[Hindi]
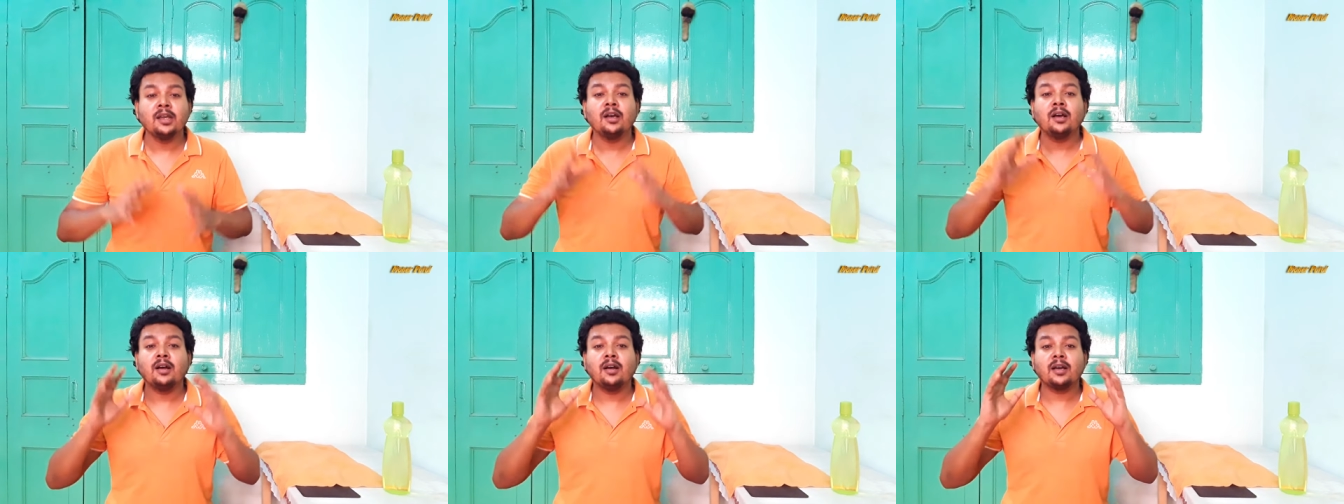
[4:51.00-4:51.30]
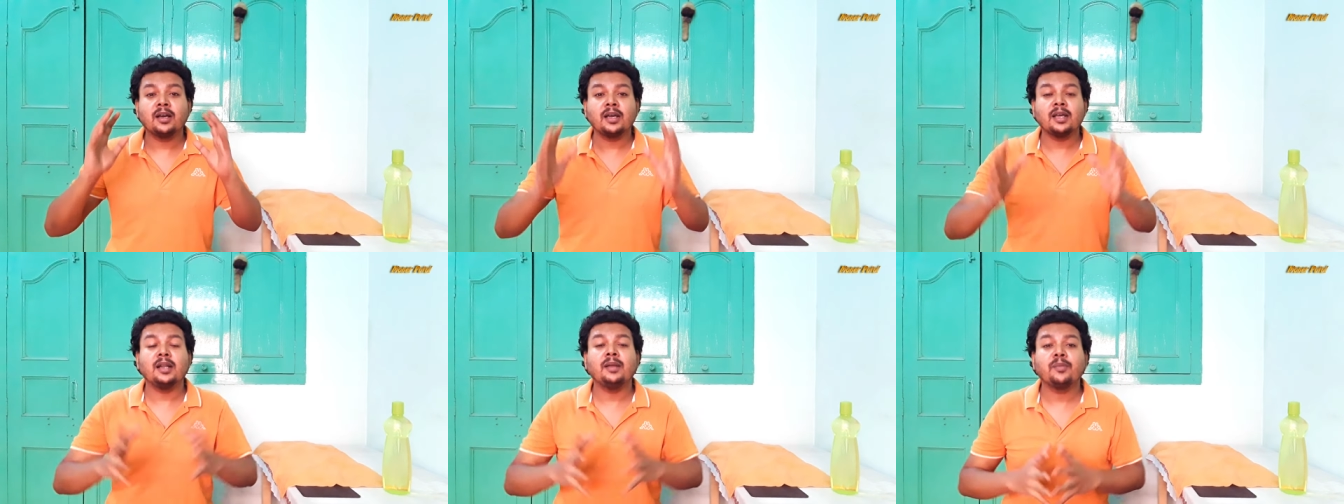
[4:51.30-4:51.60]
और
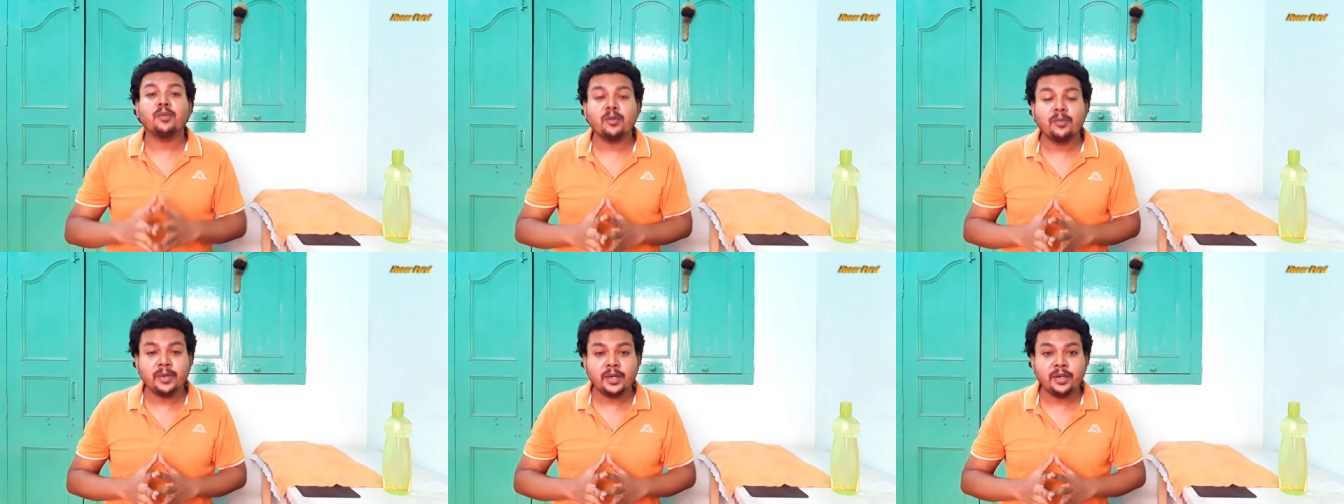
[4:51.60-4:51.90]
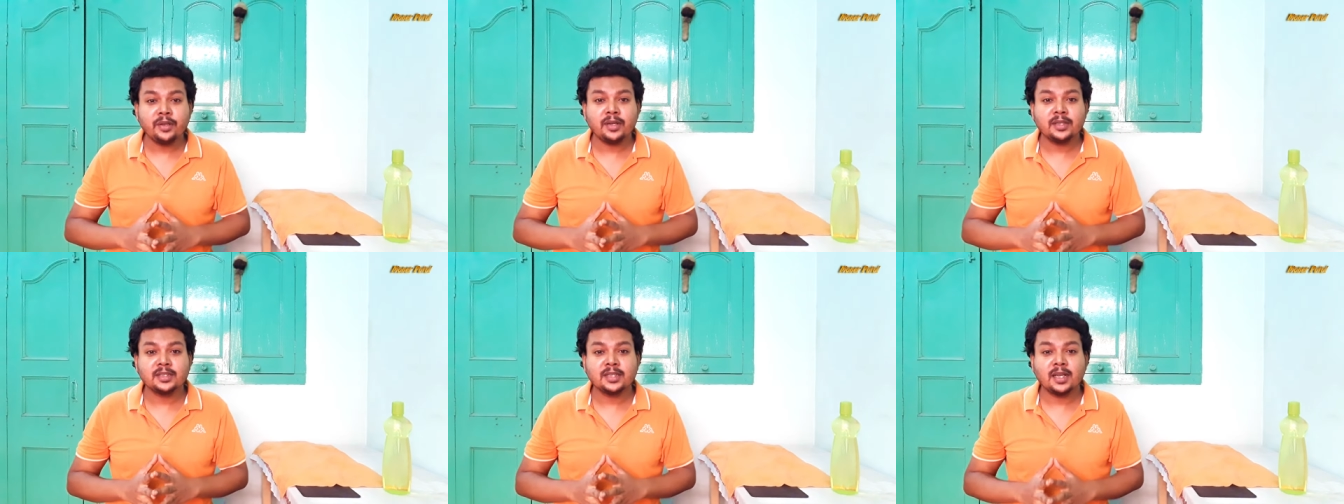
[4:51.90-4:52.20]
अगर आपको वीडियो
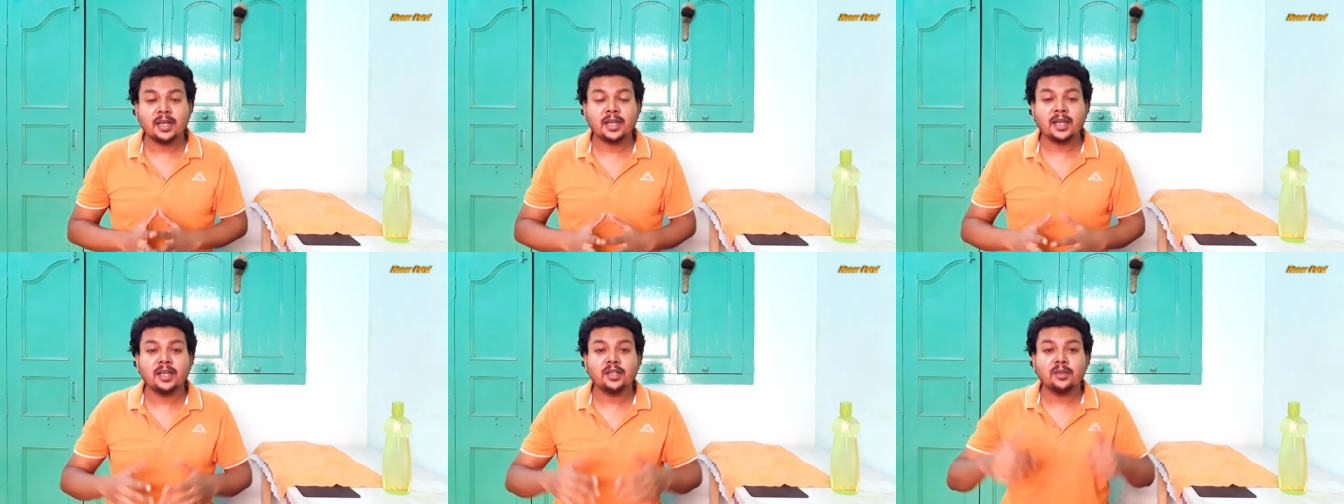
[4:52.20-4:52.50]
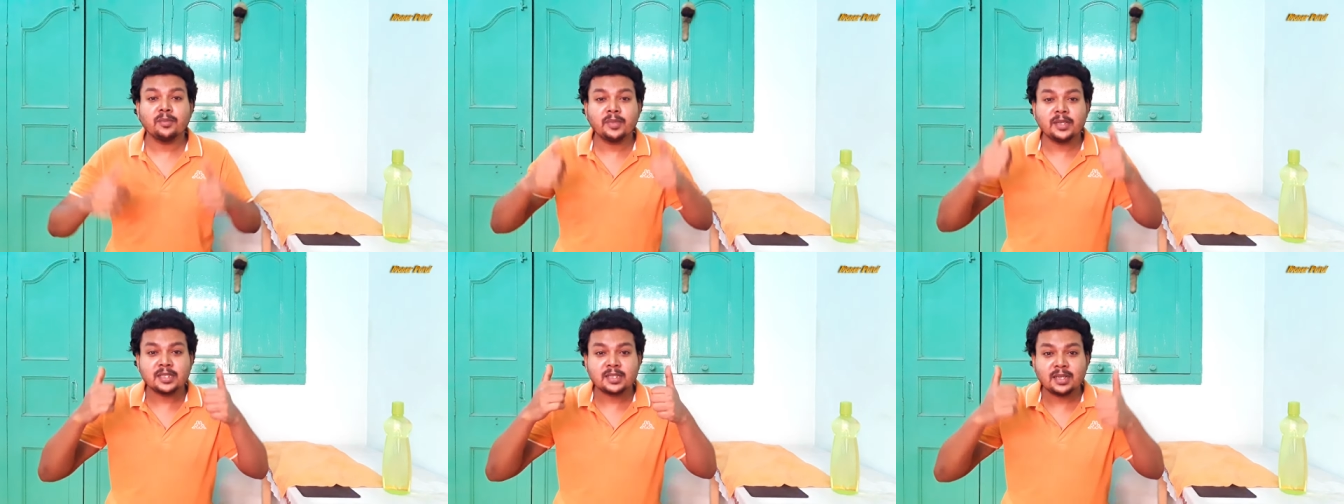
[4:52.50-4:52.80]
अच्छा लगा है तो
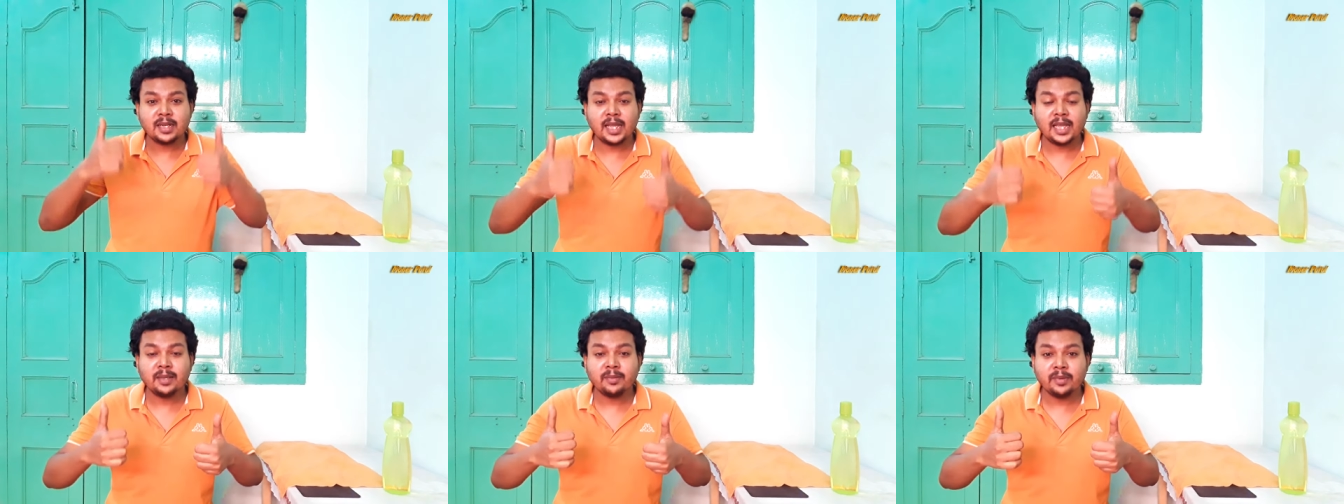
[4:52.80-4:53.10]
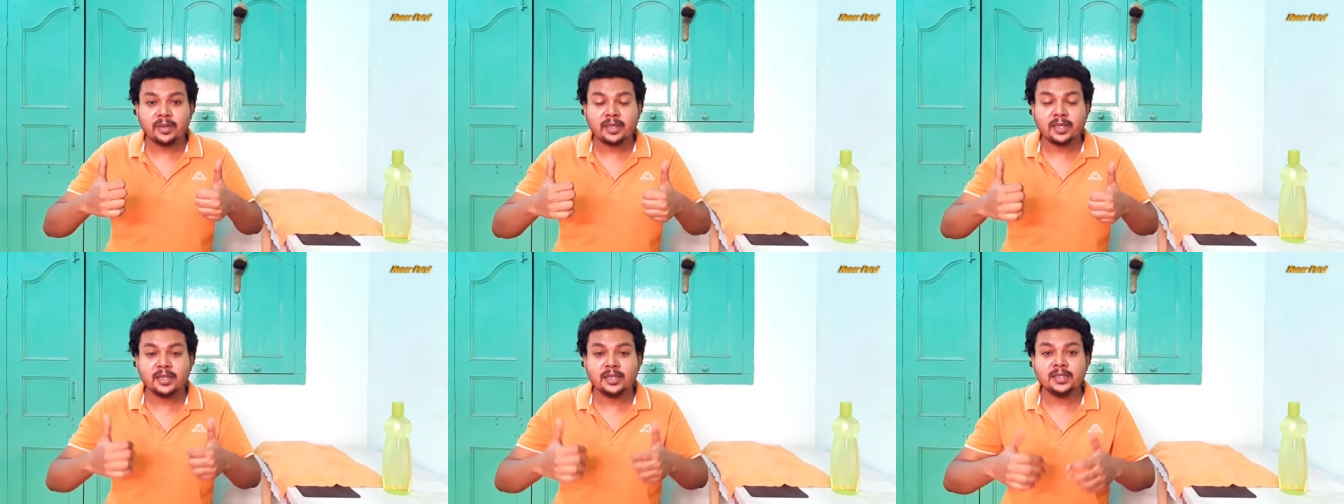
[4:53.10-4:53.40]
प्लीज़ लाइक भी
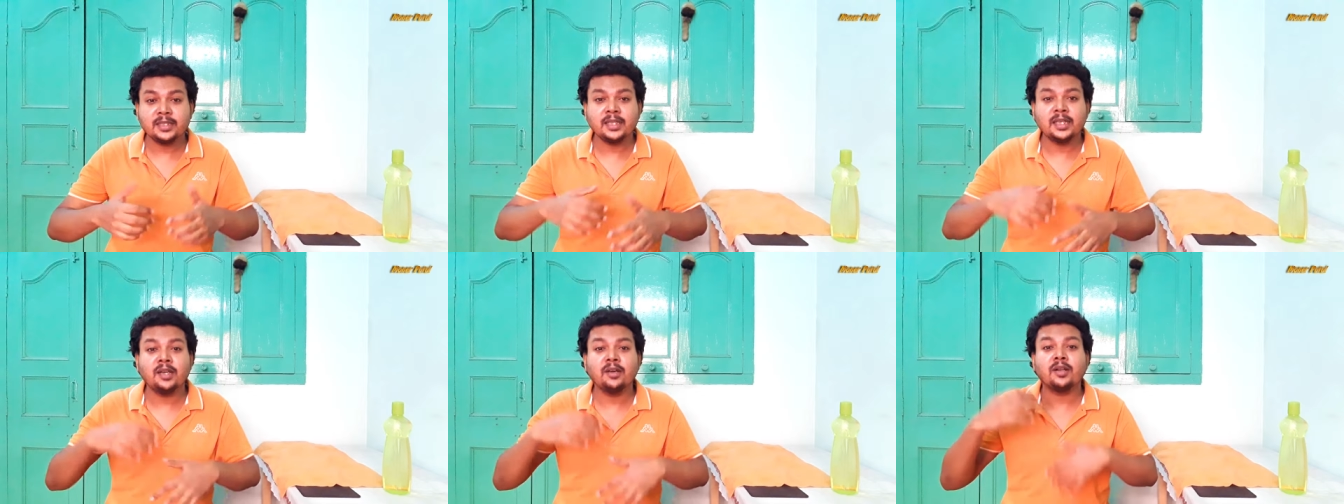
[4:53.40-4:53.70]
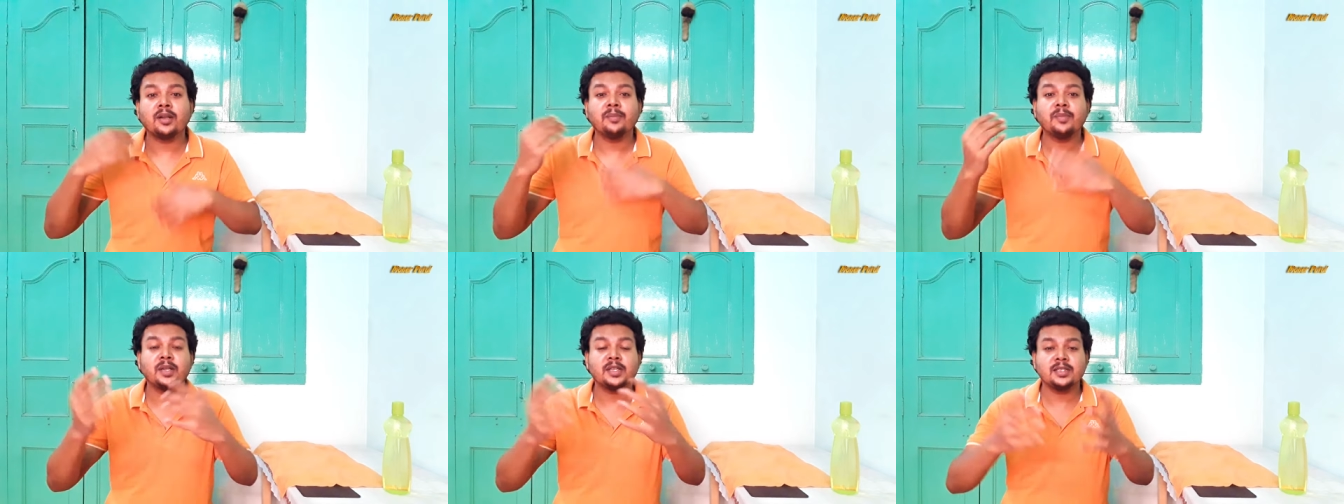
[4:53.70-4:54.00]
कीजिए और
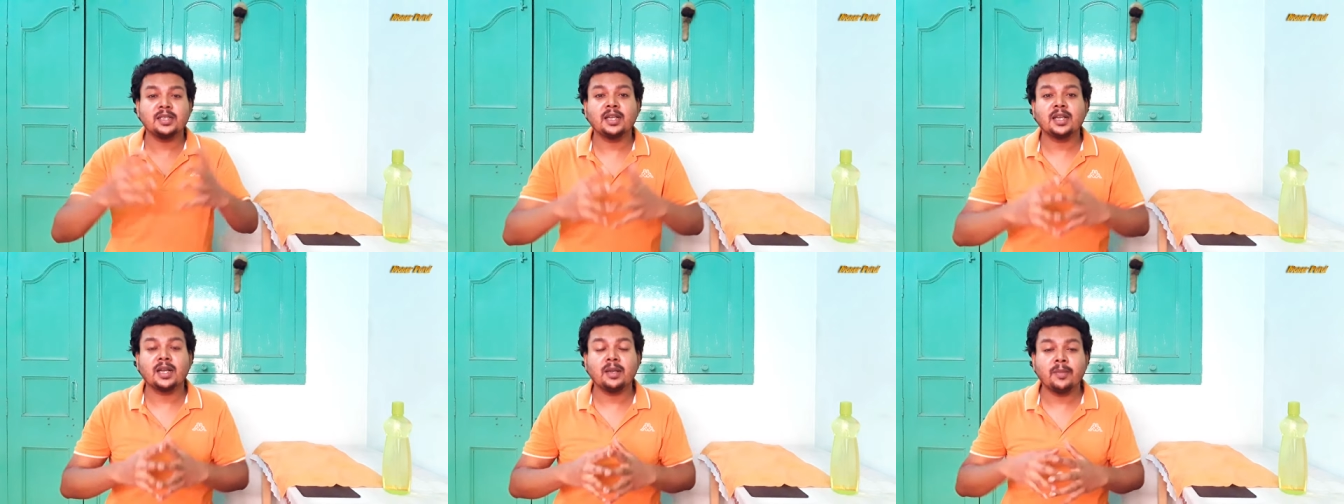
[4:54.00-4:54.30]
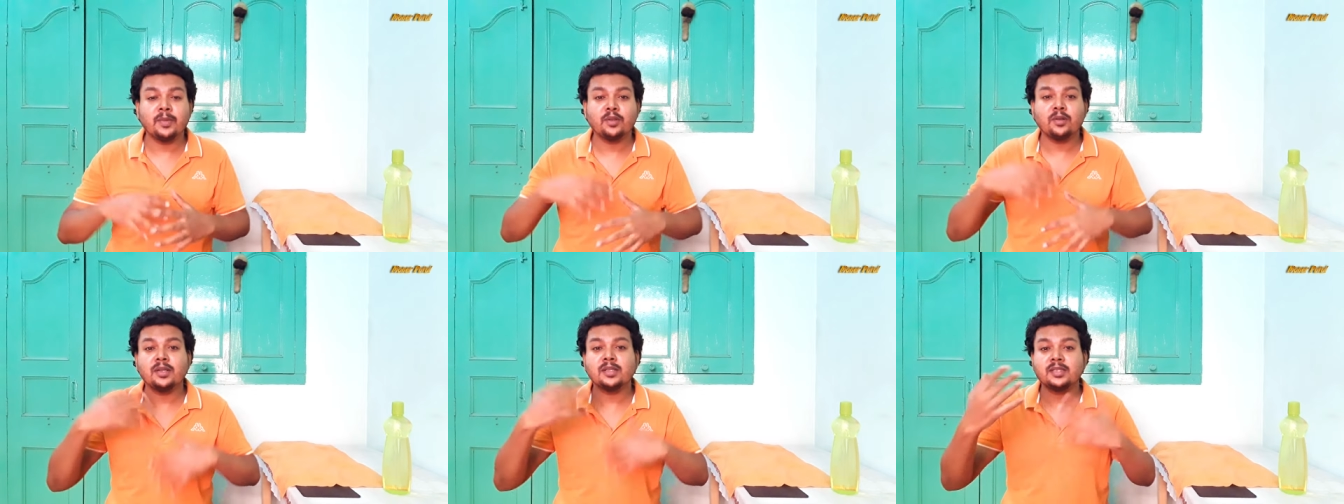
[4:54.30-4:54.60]
अपना सर्कल में
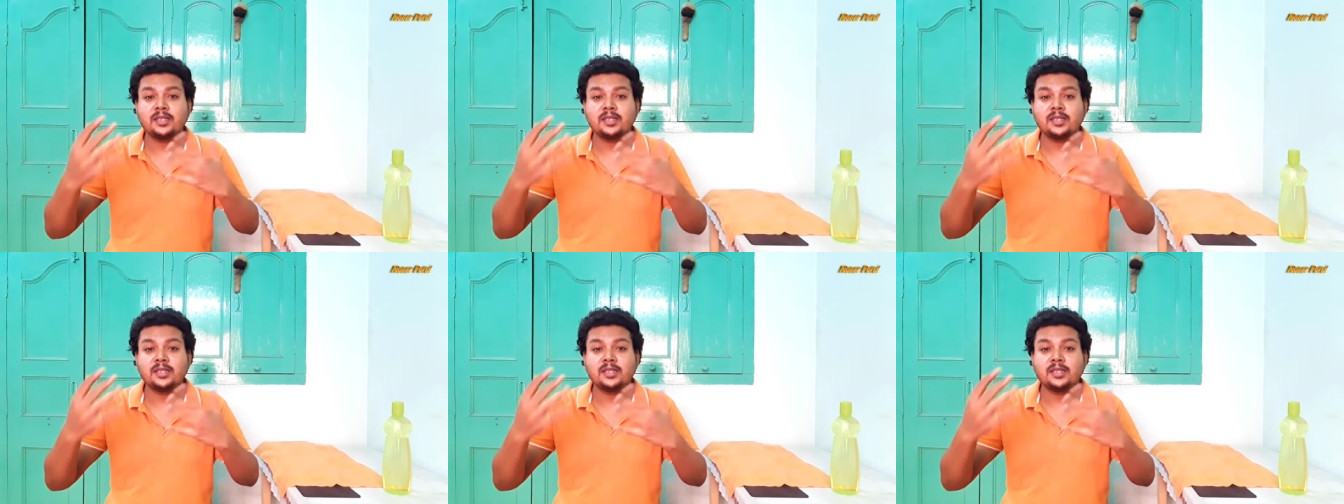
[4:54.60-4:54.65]
थोड़ा